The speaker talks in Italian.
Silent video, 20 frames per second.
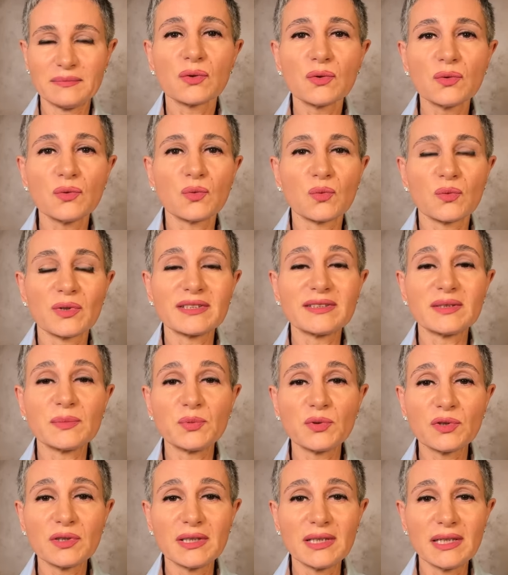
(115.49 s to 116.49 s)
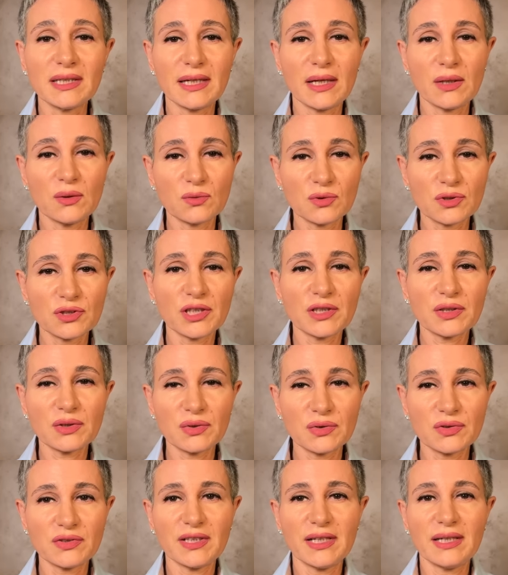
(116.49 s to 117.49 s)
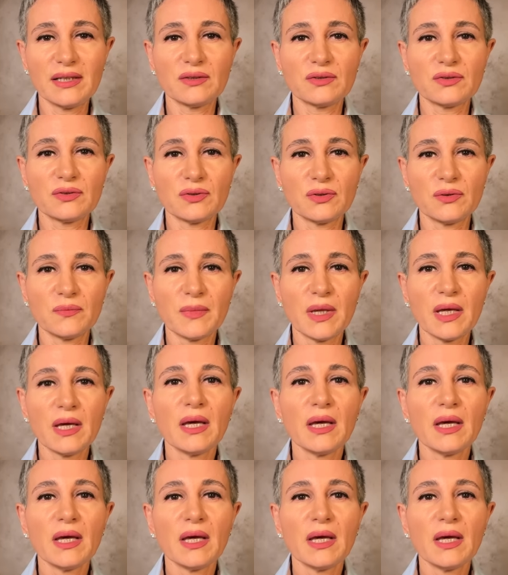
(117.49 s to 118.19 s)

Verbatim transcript: Dunque si può dire in un certo senso